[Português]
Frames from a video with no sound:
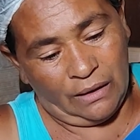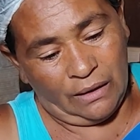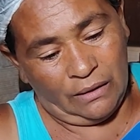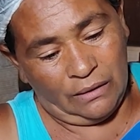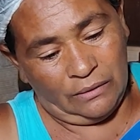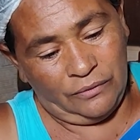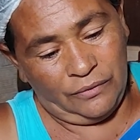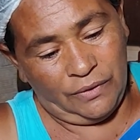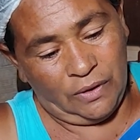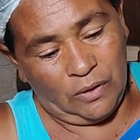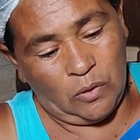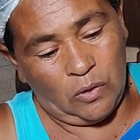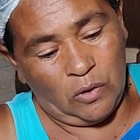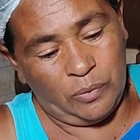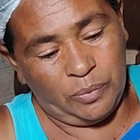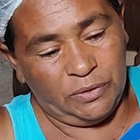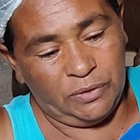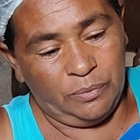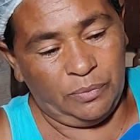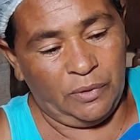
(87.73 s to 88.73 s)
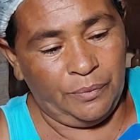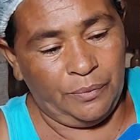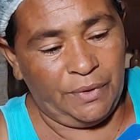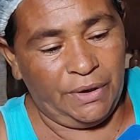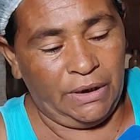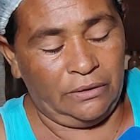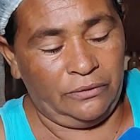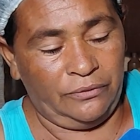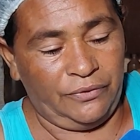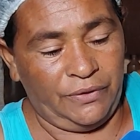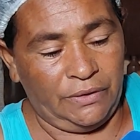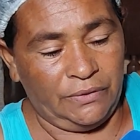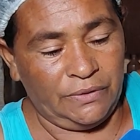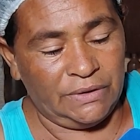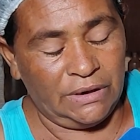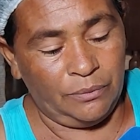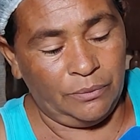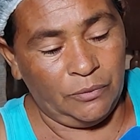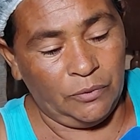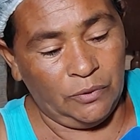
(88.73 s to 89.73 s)
Aí veio o corpo de bombeiro, veio o
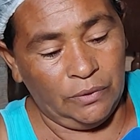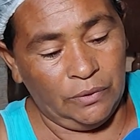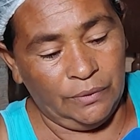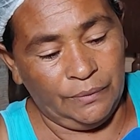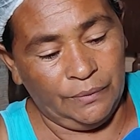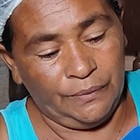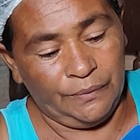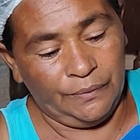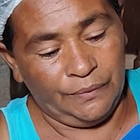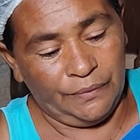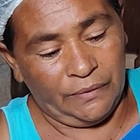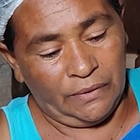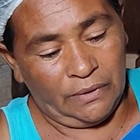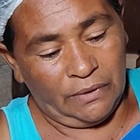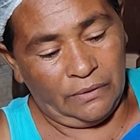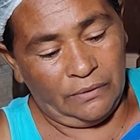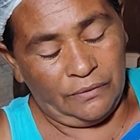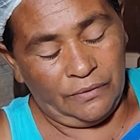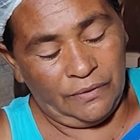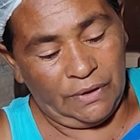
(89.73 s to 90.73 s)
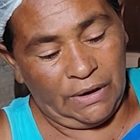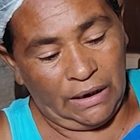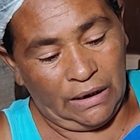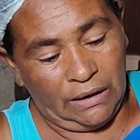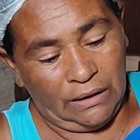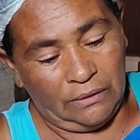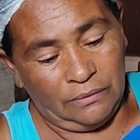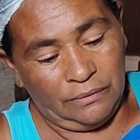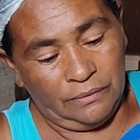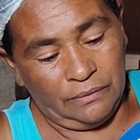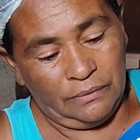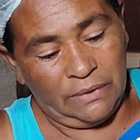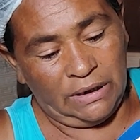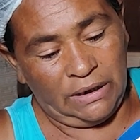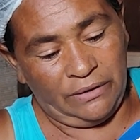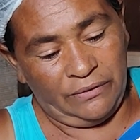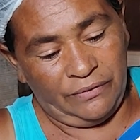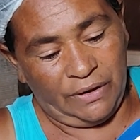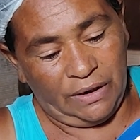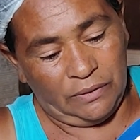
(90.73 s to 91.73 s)
SAMU, vieram, me
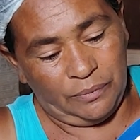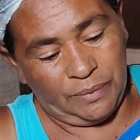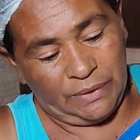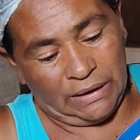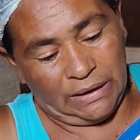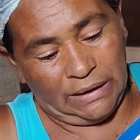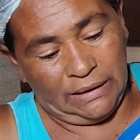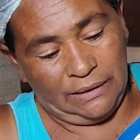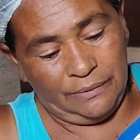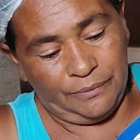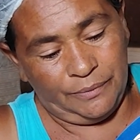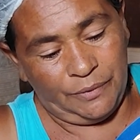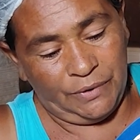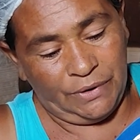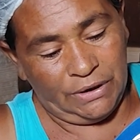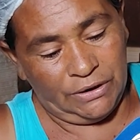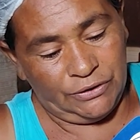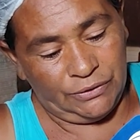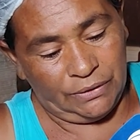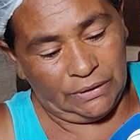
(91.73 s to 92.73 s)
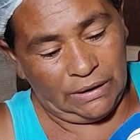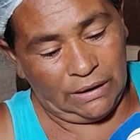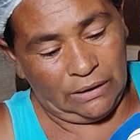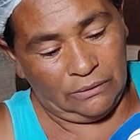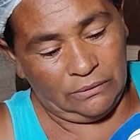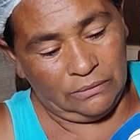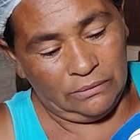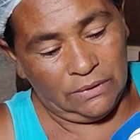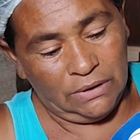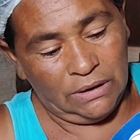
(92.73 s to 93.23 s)
levaram para o regional.